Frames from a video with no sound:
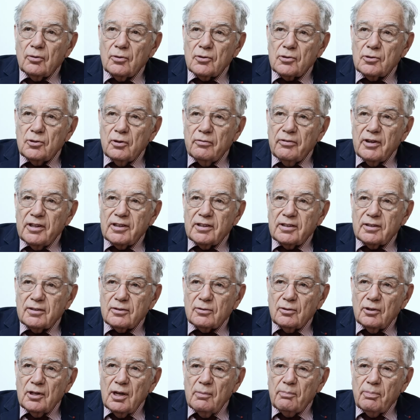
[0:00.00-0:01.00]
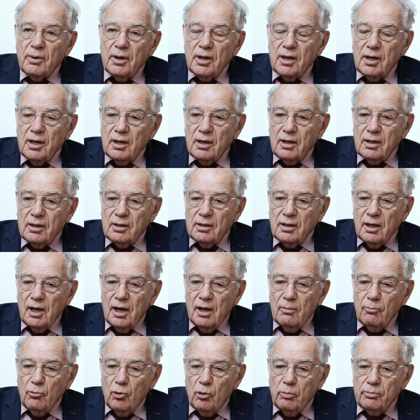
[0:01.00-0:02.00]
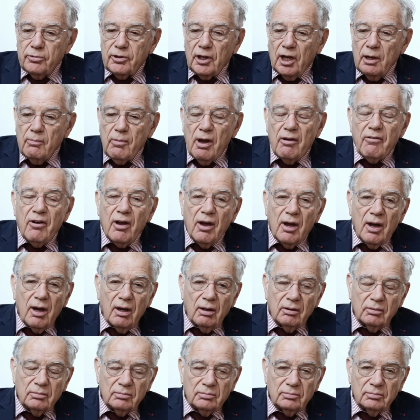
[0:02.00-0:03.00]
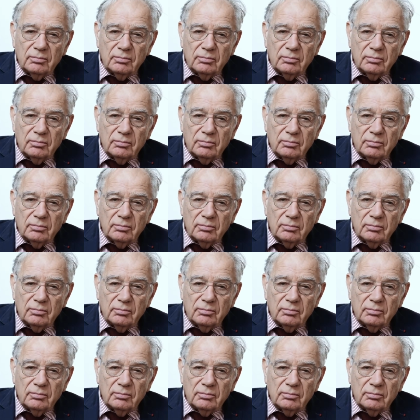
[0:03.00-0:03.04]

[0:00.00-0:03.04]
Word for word: je devais être ce qu'on appelle un, un môme très bavard.